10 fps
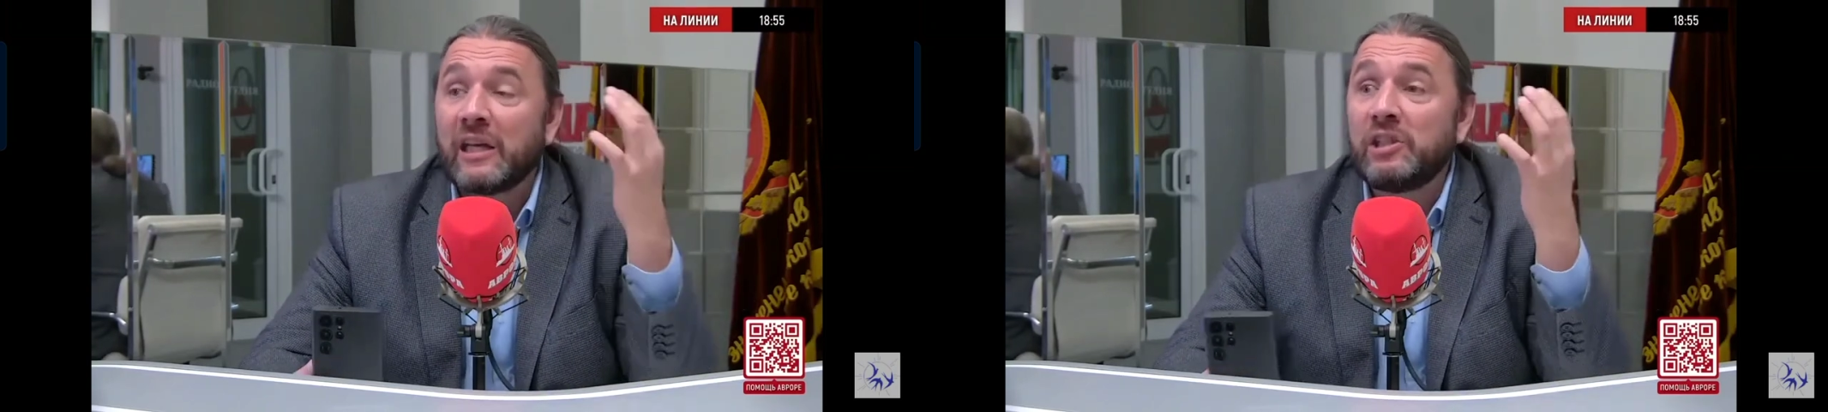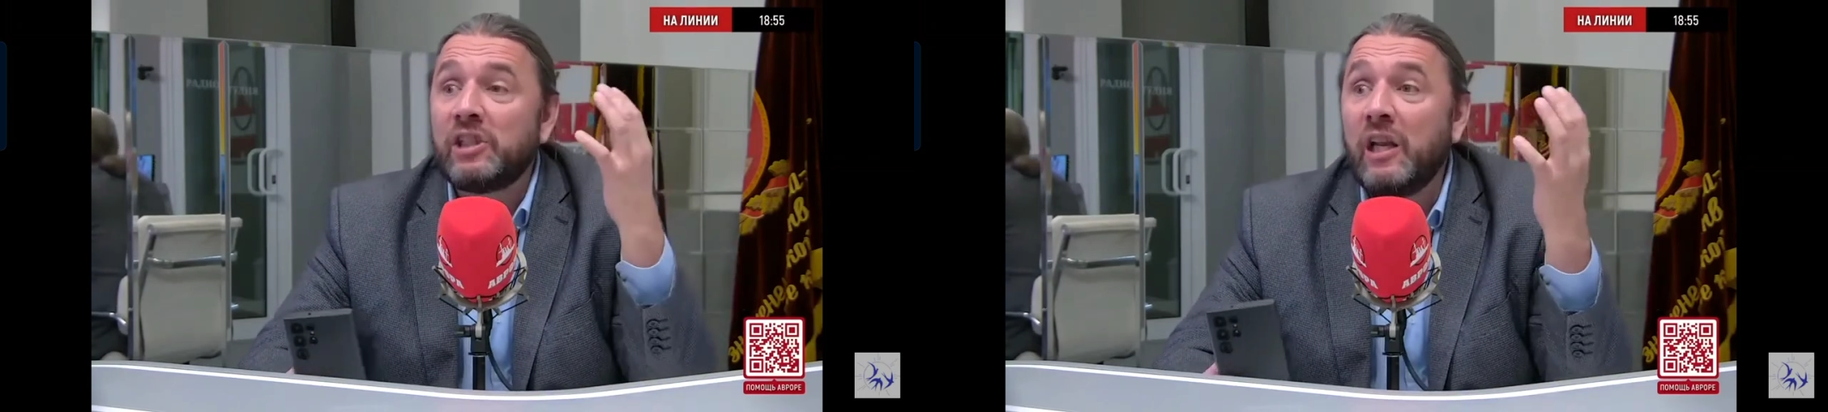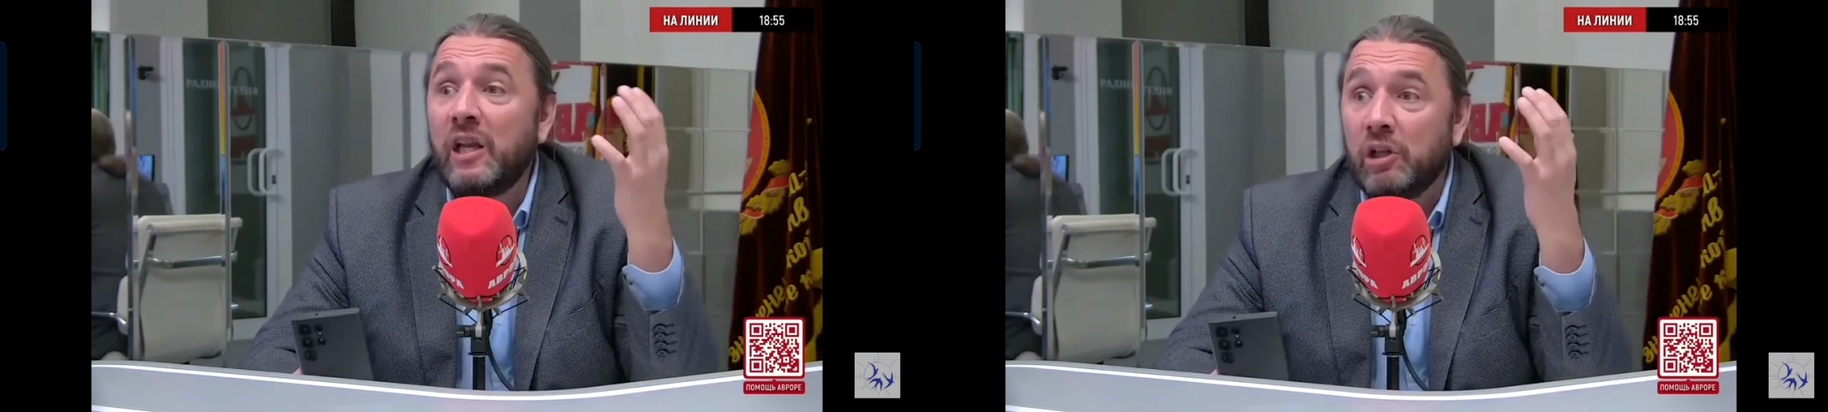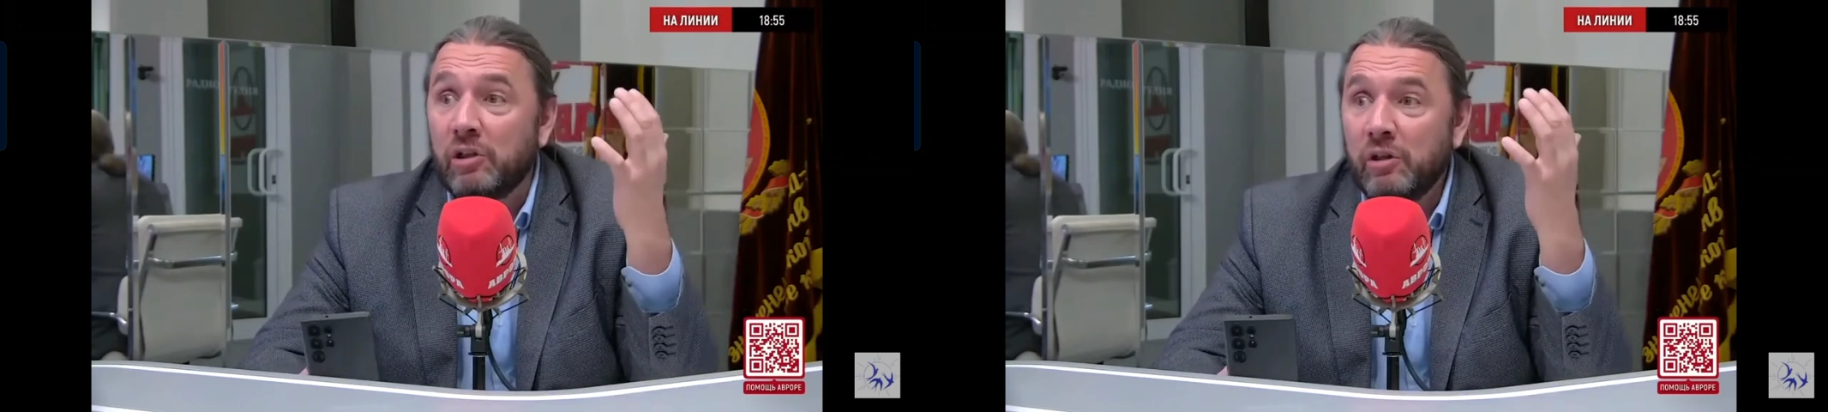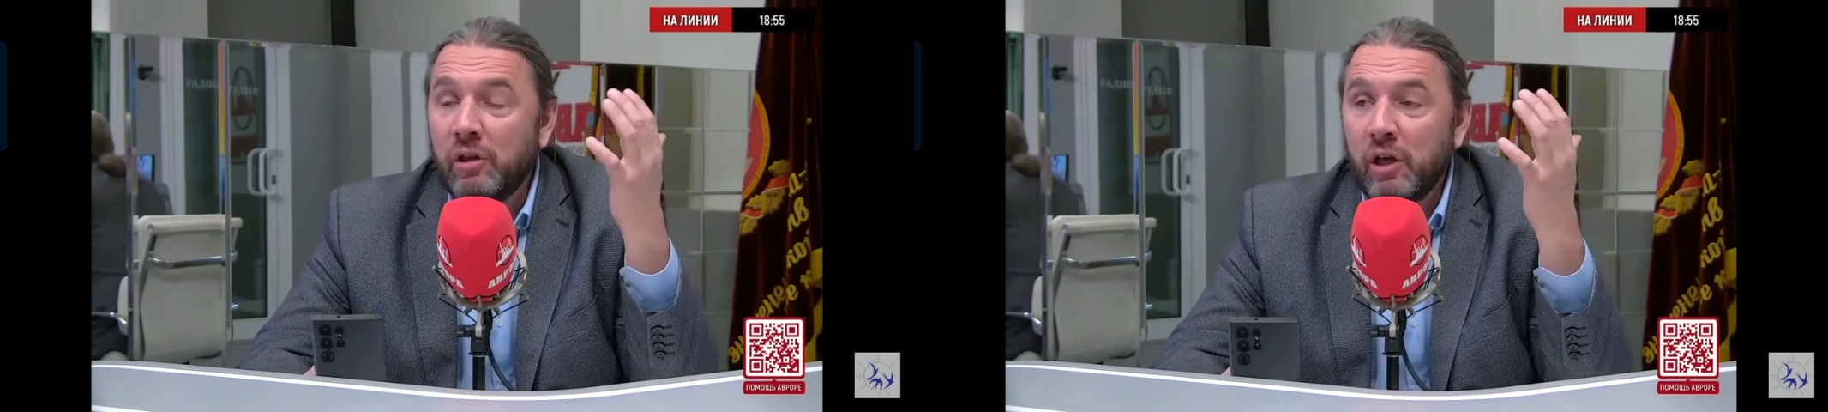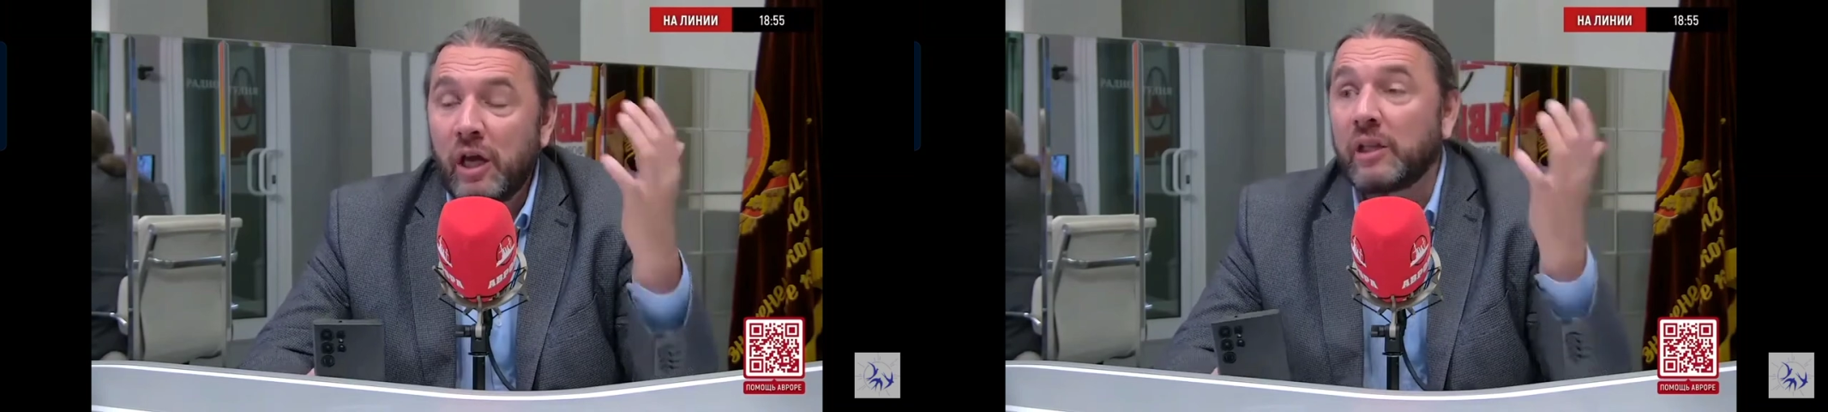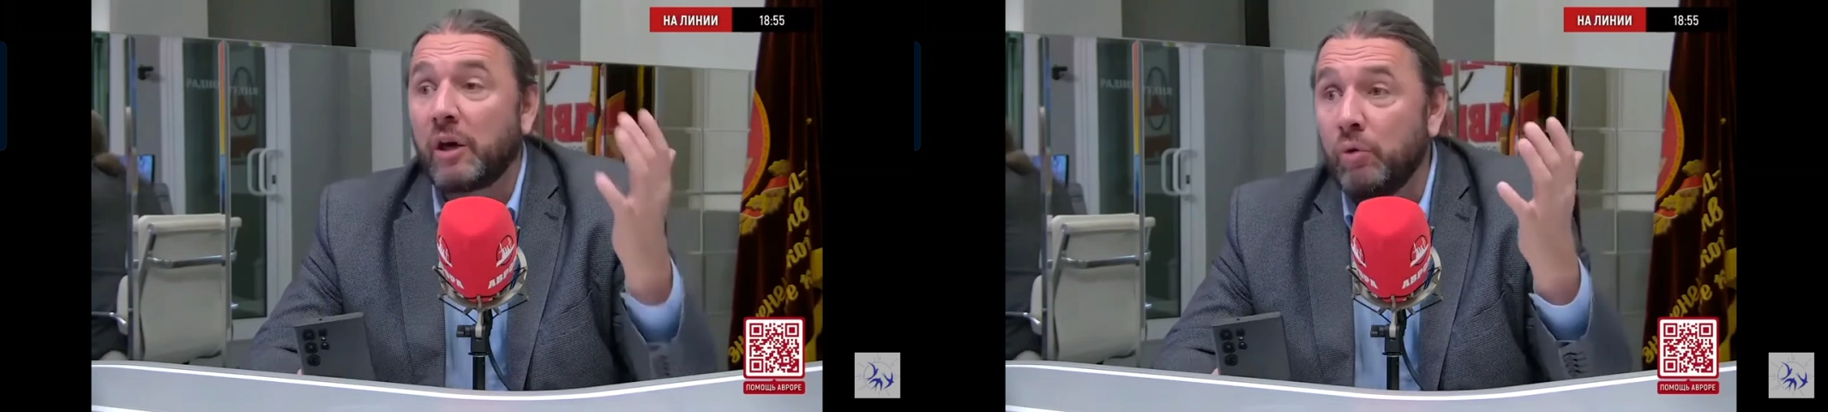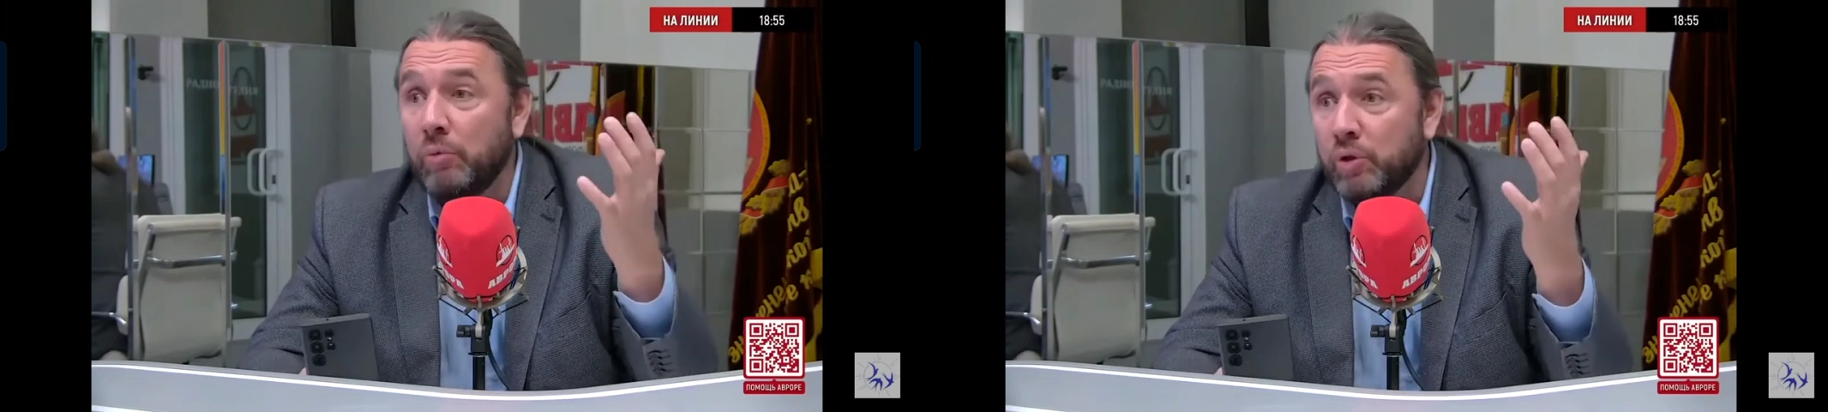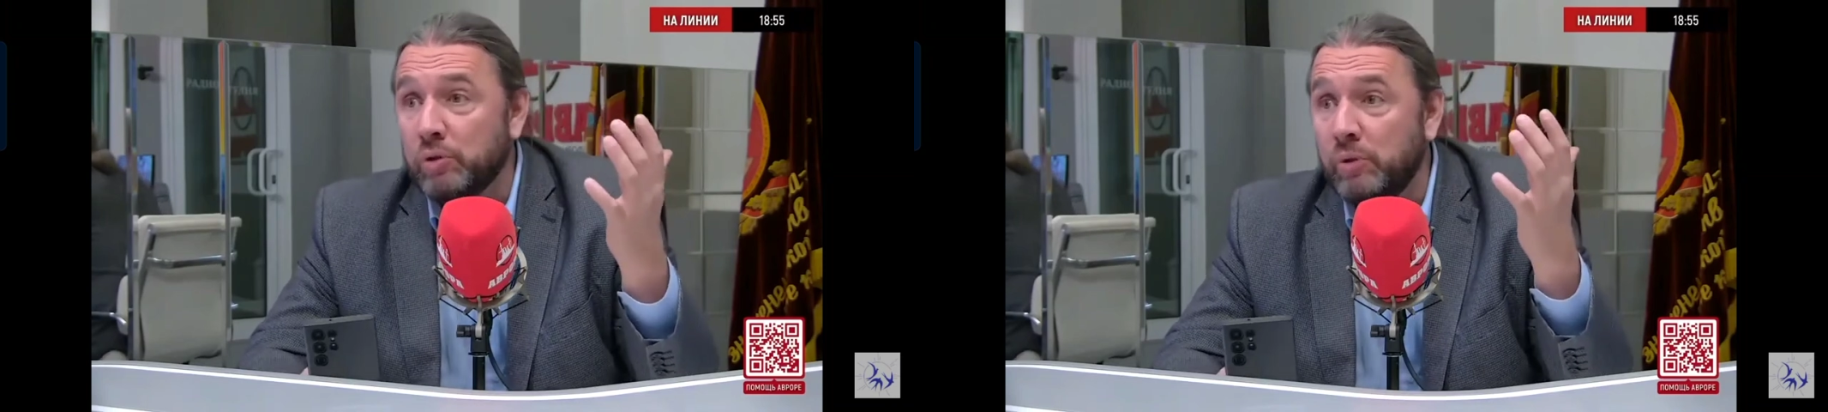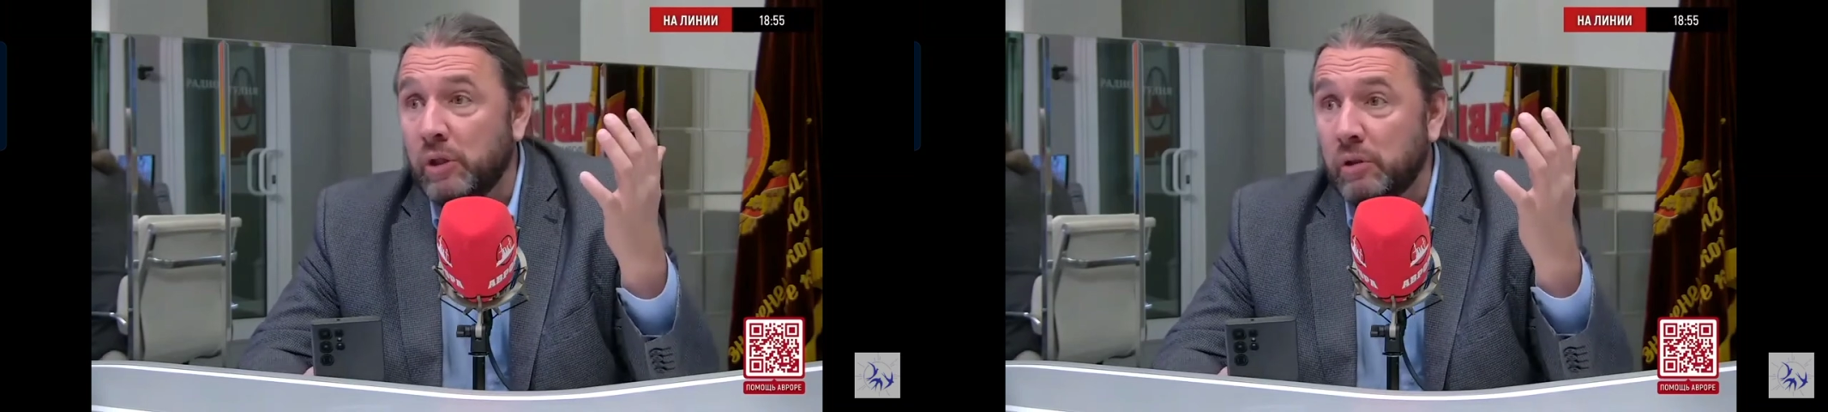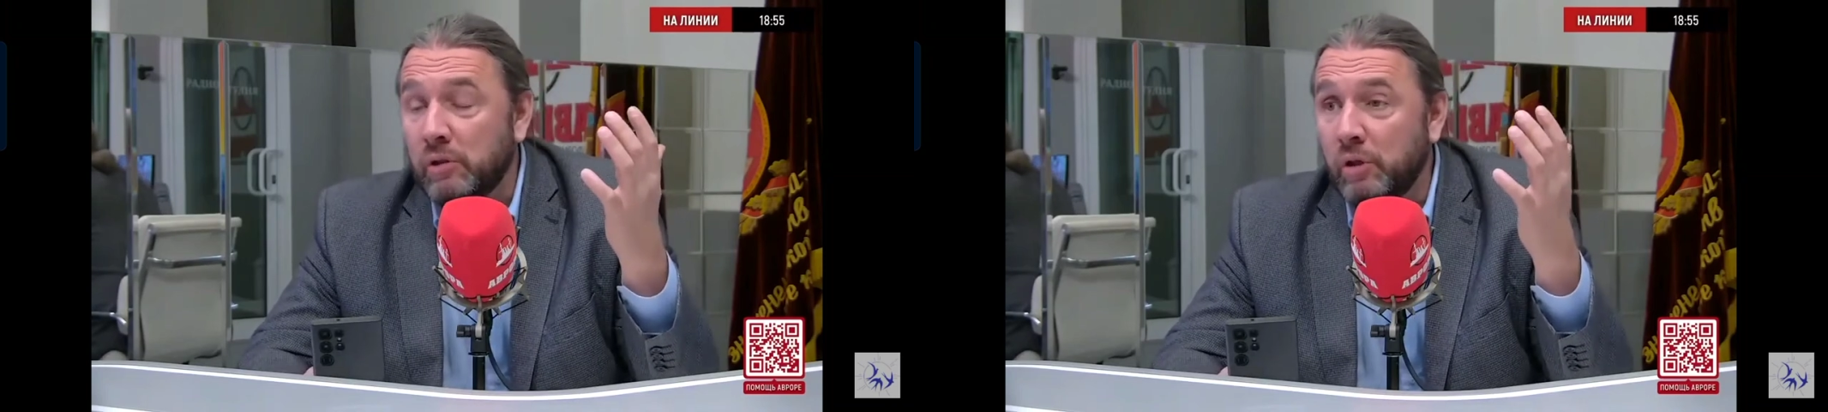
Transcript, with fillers: отделить. Как такое может быть?